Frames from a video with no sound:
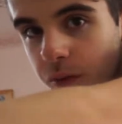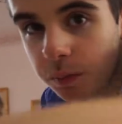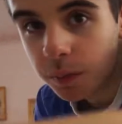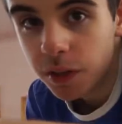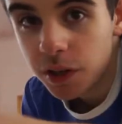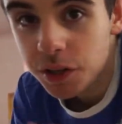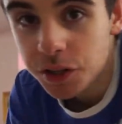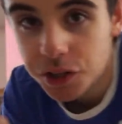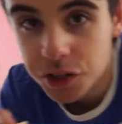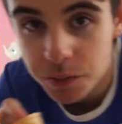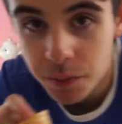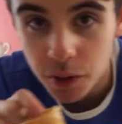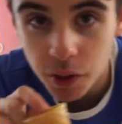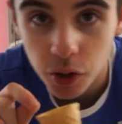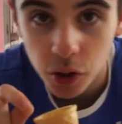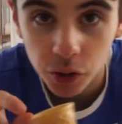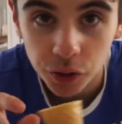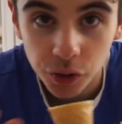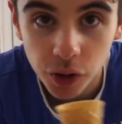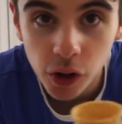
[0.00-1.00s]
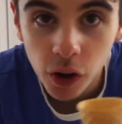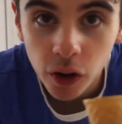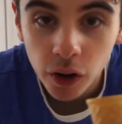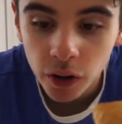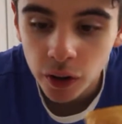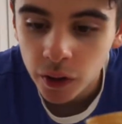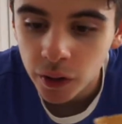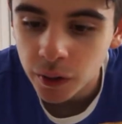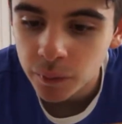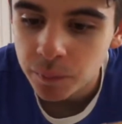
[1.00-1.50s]
bellissimo
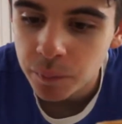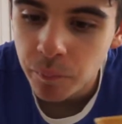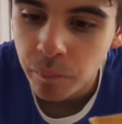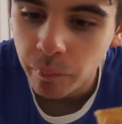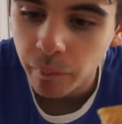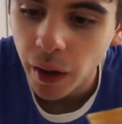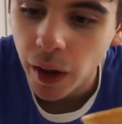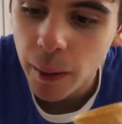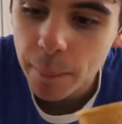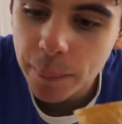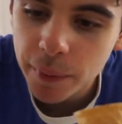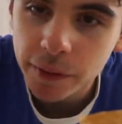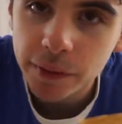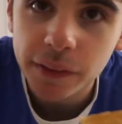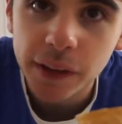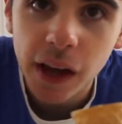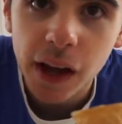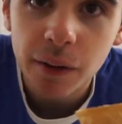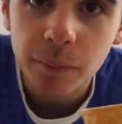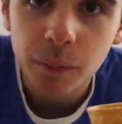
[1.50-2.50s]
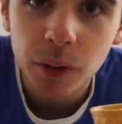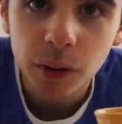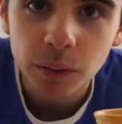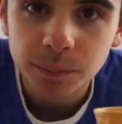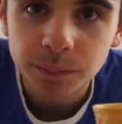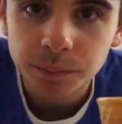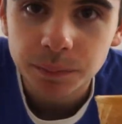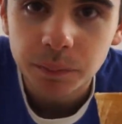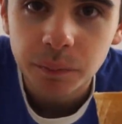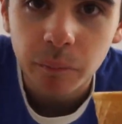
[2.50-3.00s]
cono e
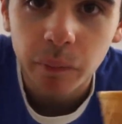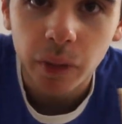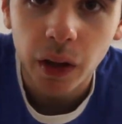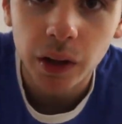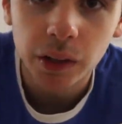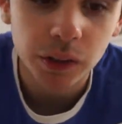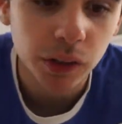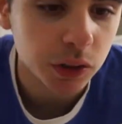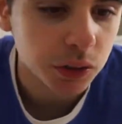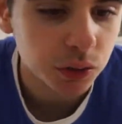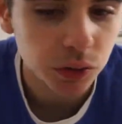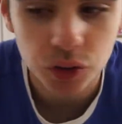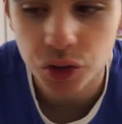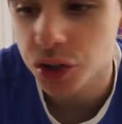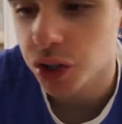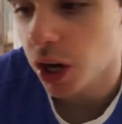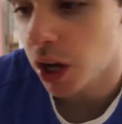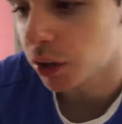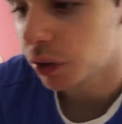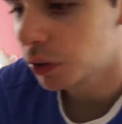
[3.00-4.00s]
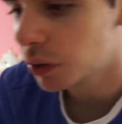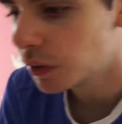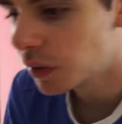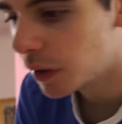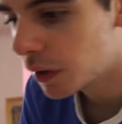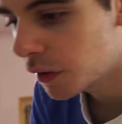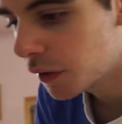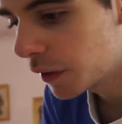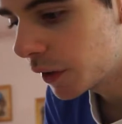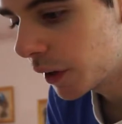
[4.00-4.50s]
prendiamo il nostro gelato, devo
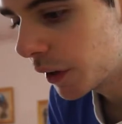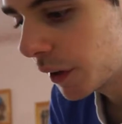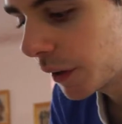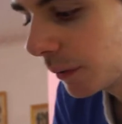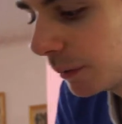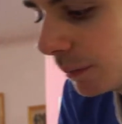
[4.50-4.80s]
farvi vedere